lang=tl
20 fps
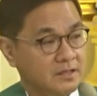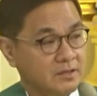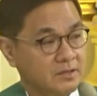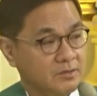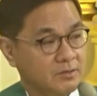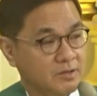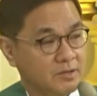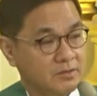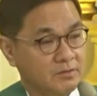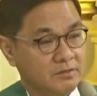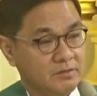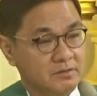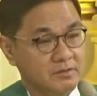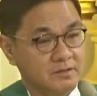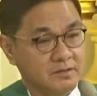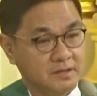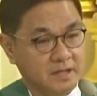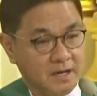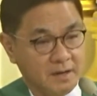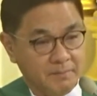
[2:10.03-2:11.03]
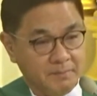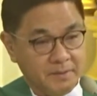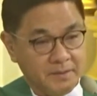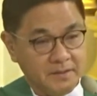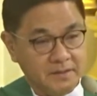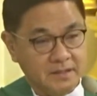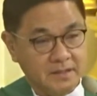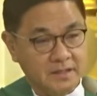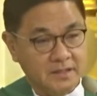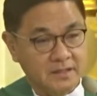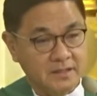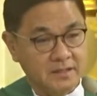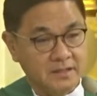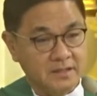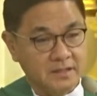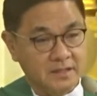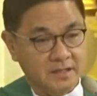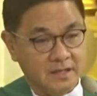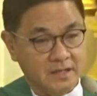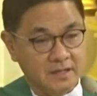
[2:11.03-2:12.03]
kung anong dapat nilang
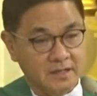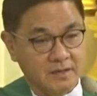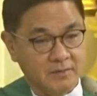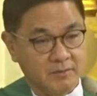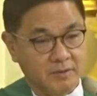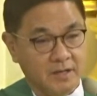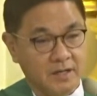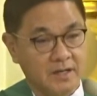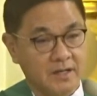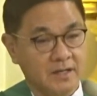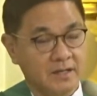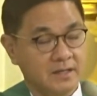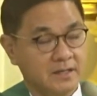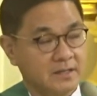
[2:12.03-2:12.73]
ginagawa